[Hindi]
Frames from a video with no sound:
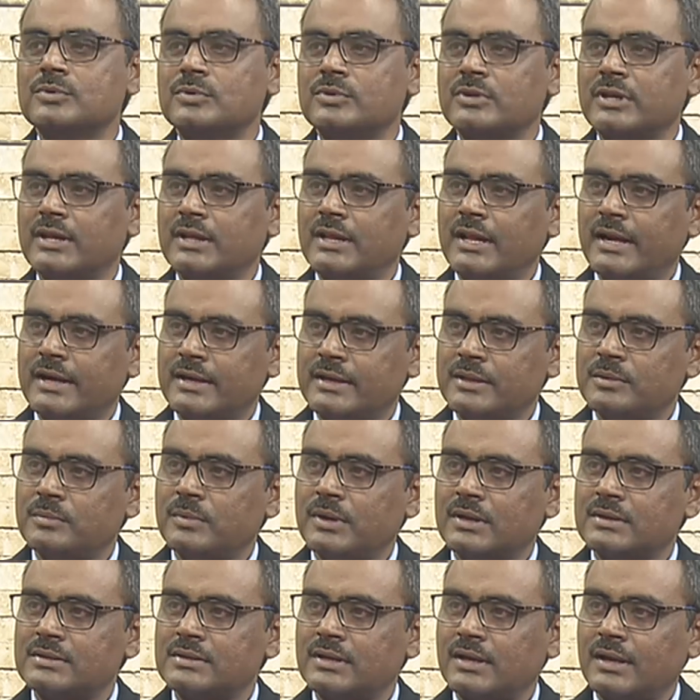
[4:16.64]
होते हैं लैटिन
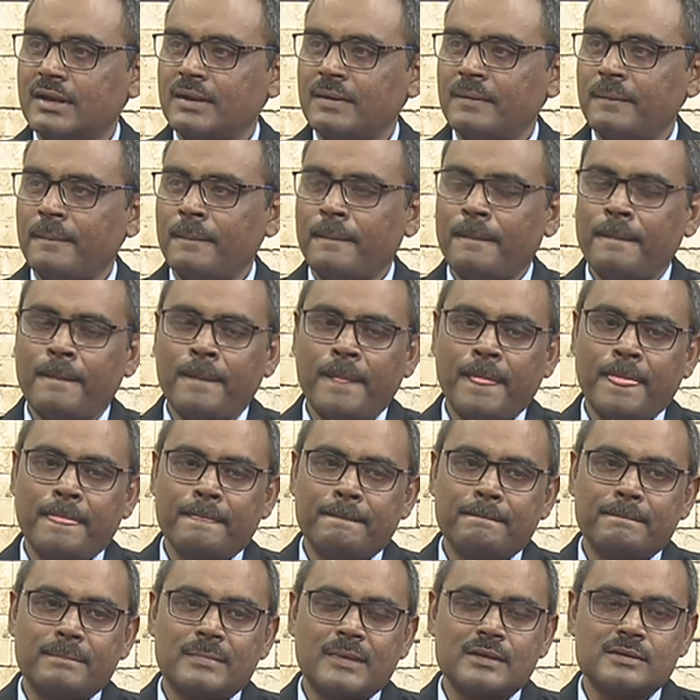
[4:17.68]
भाषा के
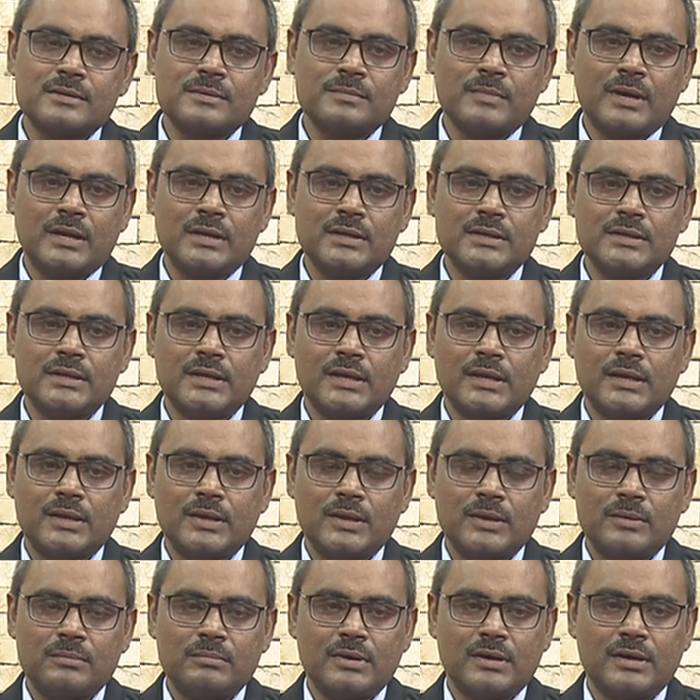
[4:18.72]
अच्छा। जैसे मान लीजिए
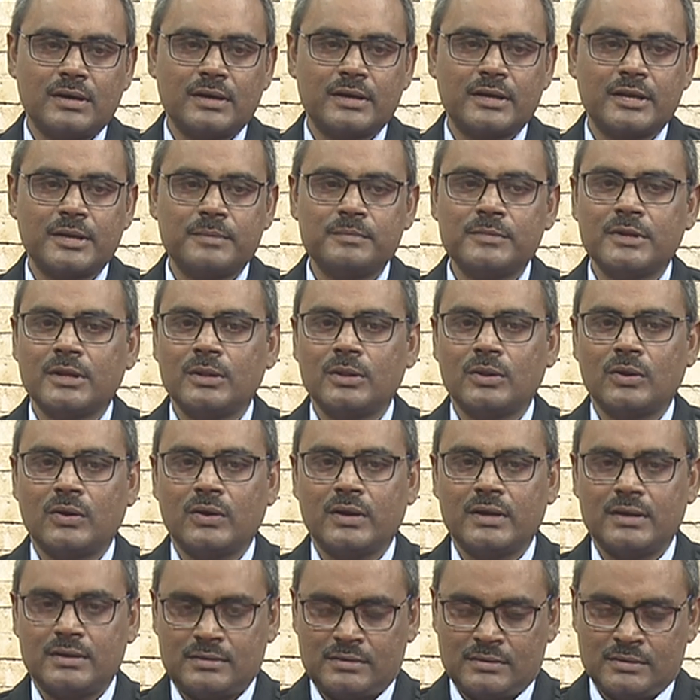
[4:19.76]
कि क्रिमिनल लॉ
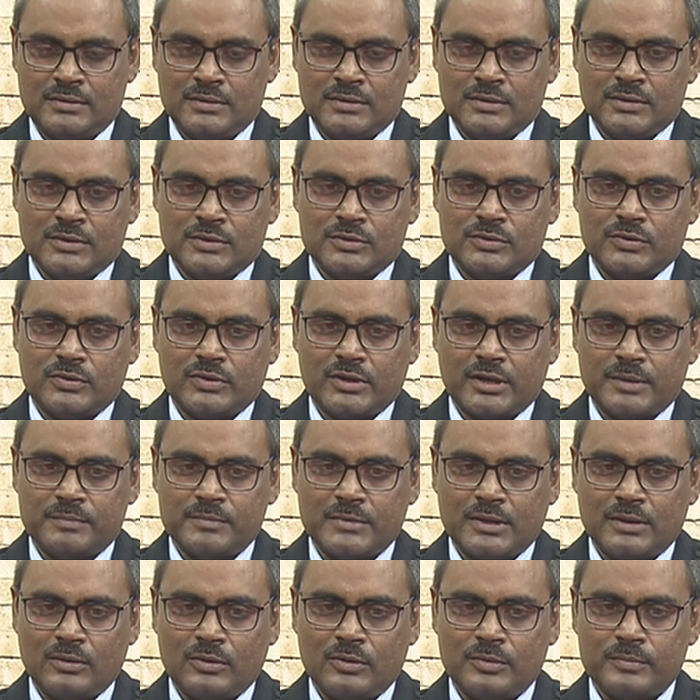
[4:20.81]
है हम्म। तो
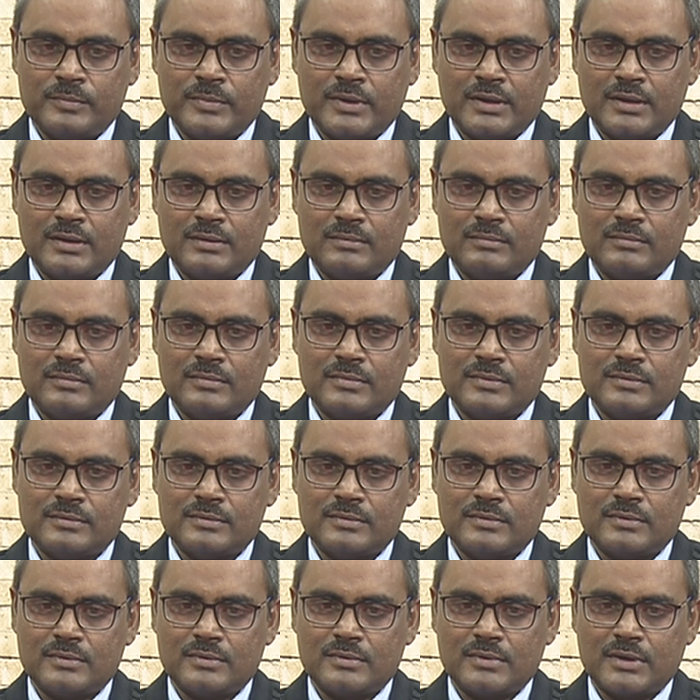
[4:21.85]
क्रिमिनल लॉ में
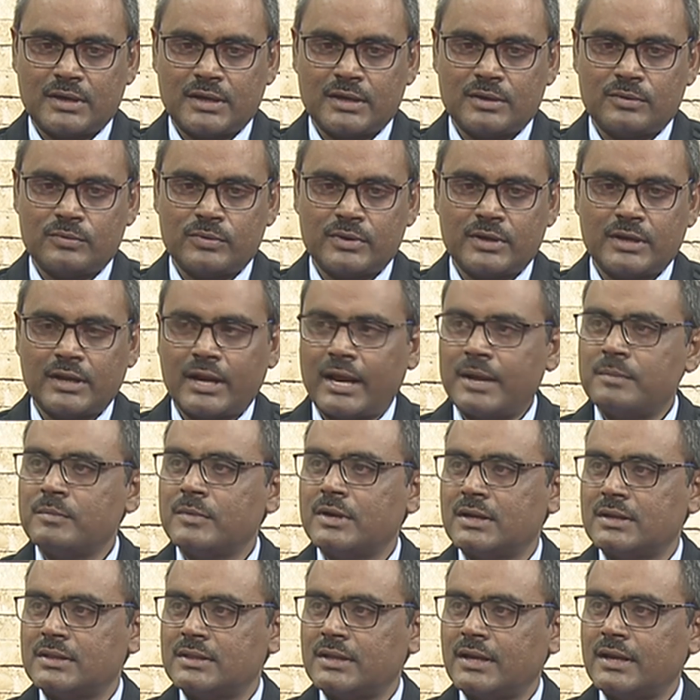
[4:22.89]
अगर कोई क्राइम
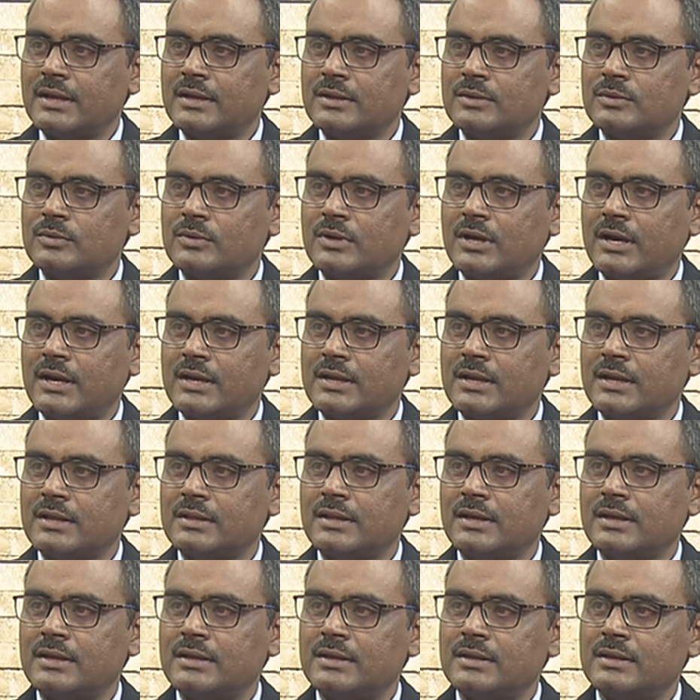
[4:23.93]
करता है तो कहा
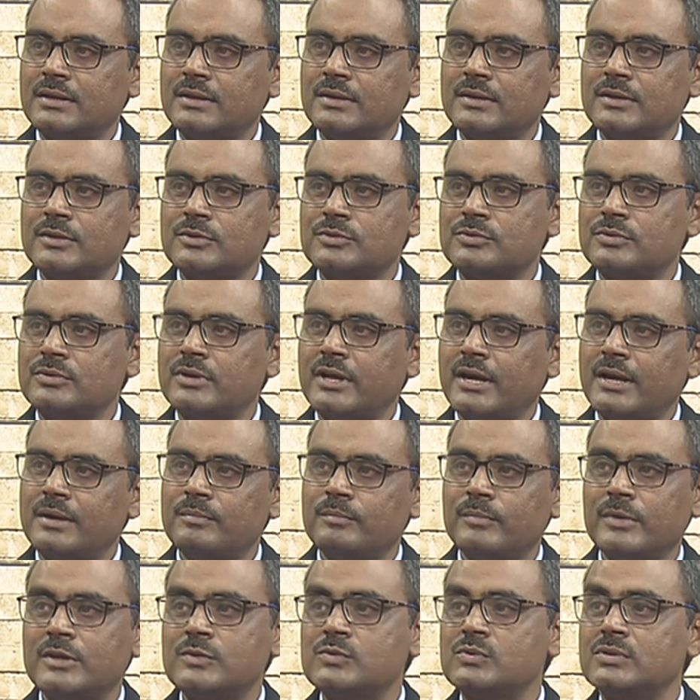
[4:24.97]
जाता है कि ही शुड हैव
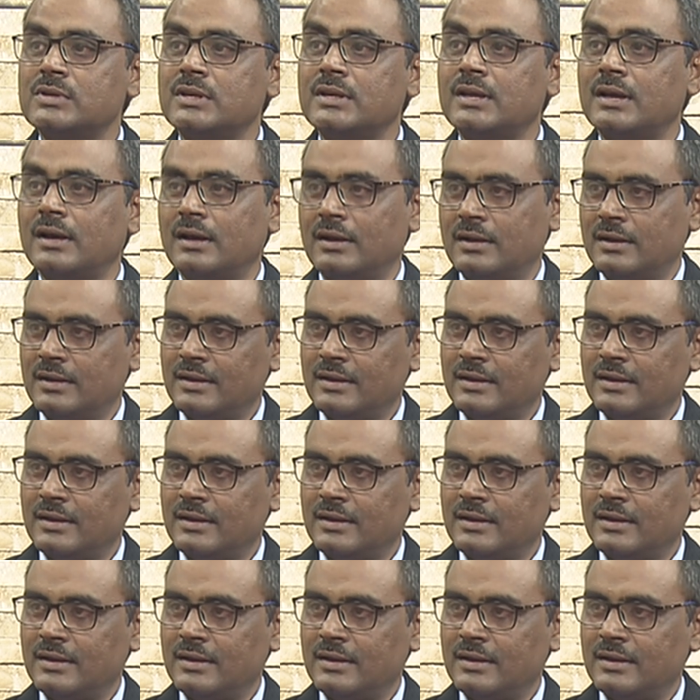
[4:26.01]
मेंसरिया